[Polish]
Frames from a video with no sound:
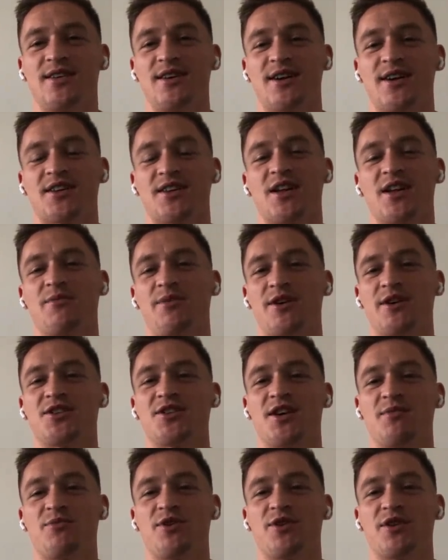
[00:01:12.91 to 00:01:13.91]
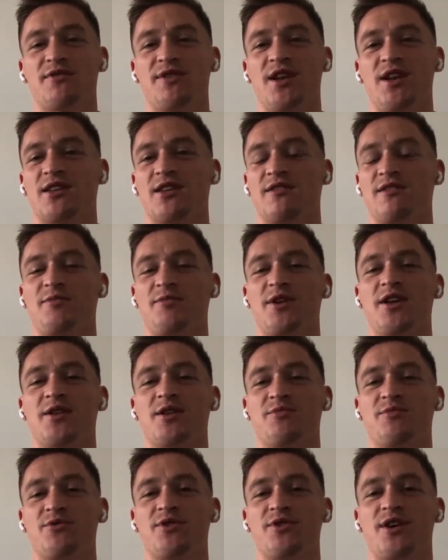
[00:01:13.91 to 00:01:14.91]
jak najbardziej moje dwa lata w
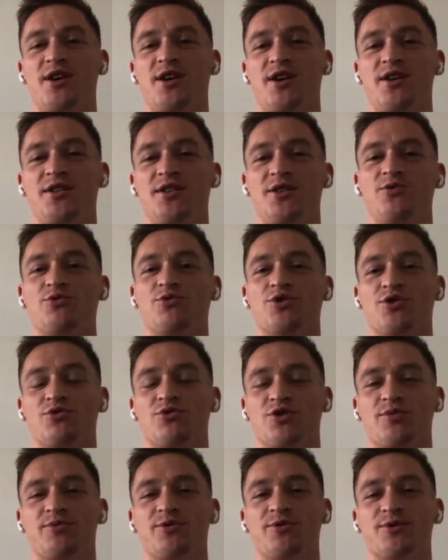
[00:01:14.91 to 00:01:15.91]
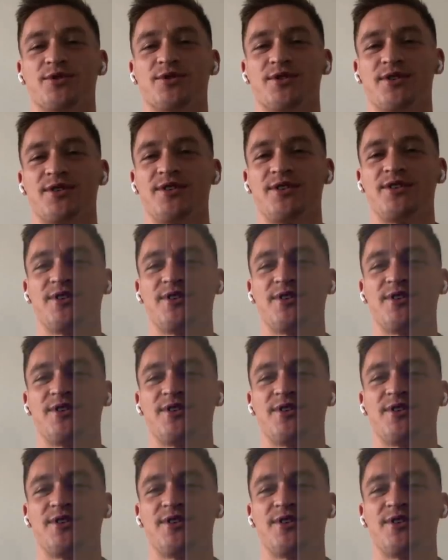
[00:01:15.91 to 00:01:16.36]
Palermo na, na duży, duży plus.